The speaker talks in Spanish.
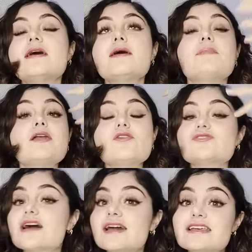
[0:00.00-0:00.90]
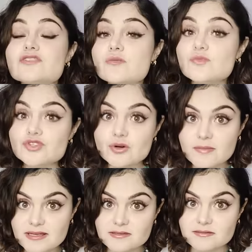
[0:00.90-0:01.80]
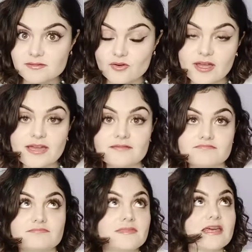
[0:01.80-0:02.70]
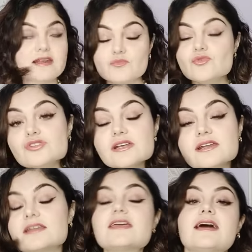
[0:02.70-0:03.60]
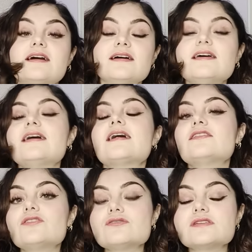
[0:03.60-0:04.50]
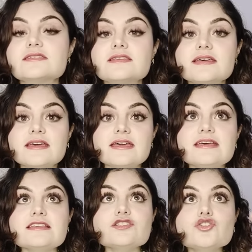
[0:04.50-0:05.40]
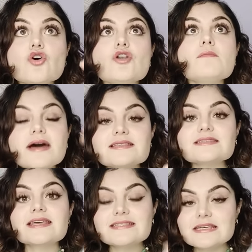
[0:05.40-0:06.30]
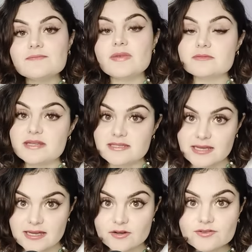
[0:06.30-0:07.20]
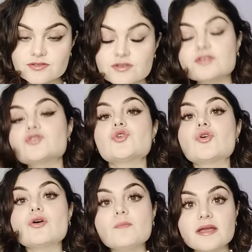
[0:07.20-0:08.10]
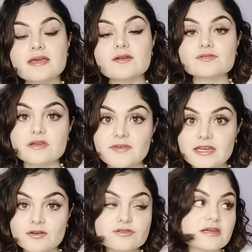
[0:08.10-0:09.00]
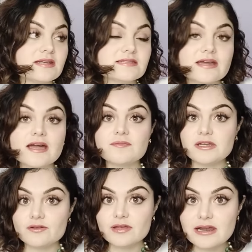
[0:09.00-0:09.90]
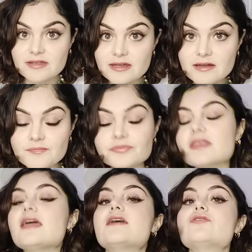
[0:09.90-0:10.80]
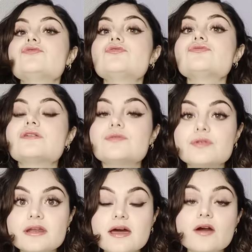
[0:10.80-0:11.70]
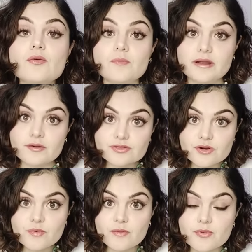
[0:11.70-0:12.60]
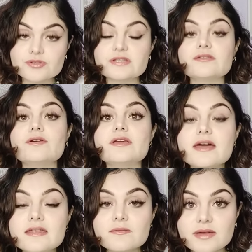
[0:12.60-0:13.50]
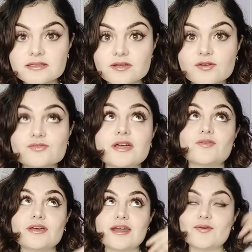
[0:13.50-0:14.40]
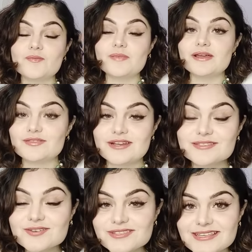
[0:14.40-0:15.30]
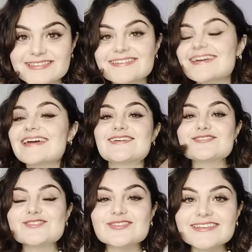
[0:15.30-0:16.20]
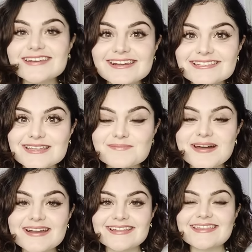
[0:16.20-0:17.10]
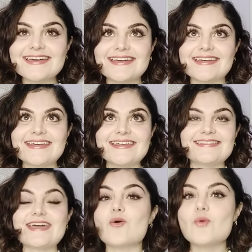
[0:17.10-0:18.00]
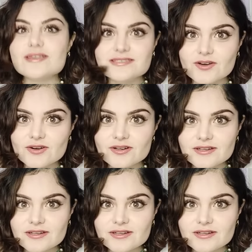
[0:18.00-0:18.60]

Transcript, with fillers: Pero los ángeles son mucho más, ¿ok? Tienen mucha energía. Entonces, son más que simples mensajeros son compañeros divinos en este camino de la vida. Ellos nos ayudan a cumplir nuestro propósito y además nos ayudan a cumplir otras cosas. Ellos no tienen esta parte de, de juicio,